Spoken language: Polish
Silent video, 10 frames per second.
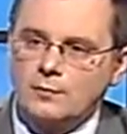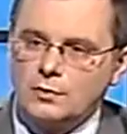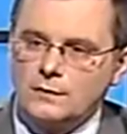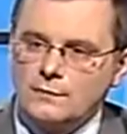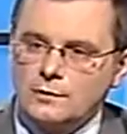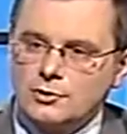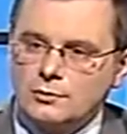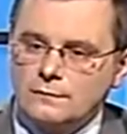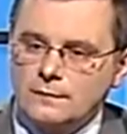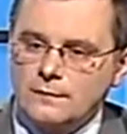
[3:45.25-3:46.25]
pojawiła
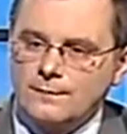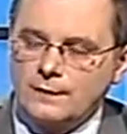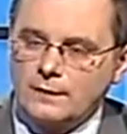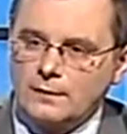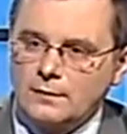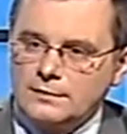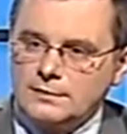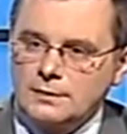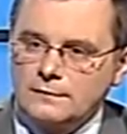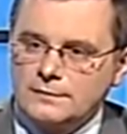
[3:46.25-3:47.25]
się nowa
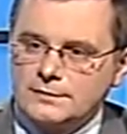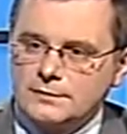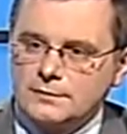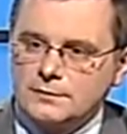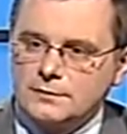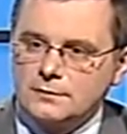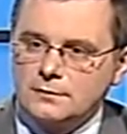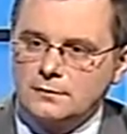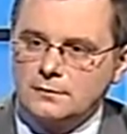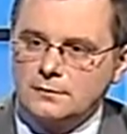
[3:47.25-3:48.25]
lista
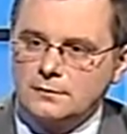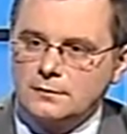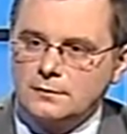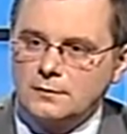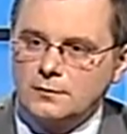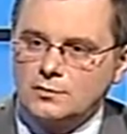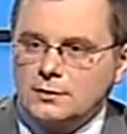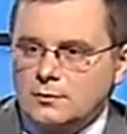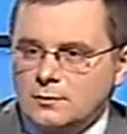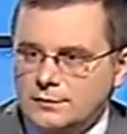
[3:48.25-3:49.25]
inwestycji e, i
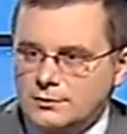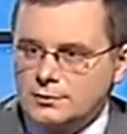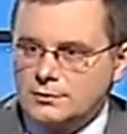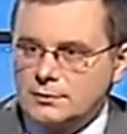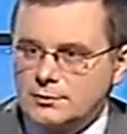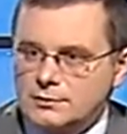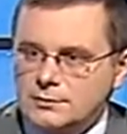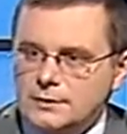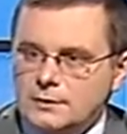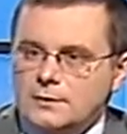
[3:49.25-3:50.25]
można tylko powiedzieć tyle,
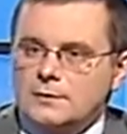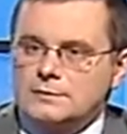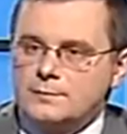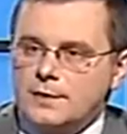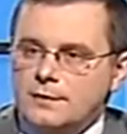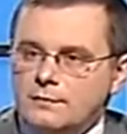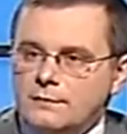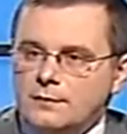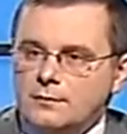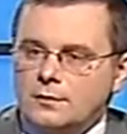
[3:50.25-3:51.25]
że
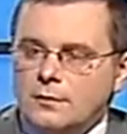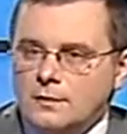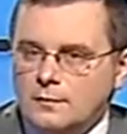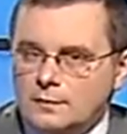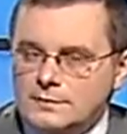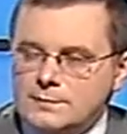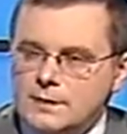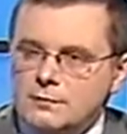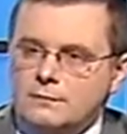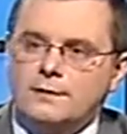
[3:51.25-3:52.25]
zmarnowano,
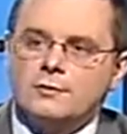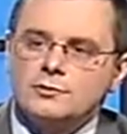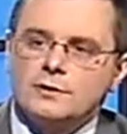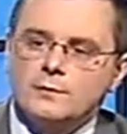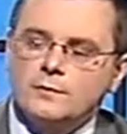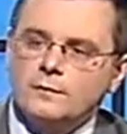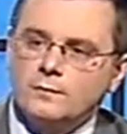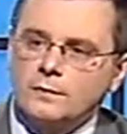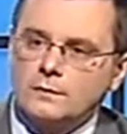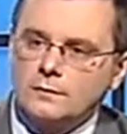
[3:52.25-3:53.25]
zmarnowano że tak
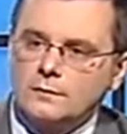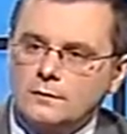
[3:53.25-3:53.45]
powiem, e, e,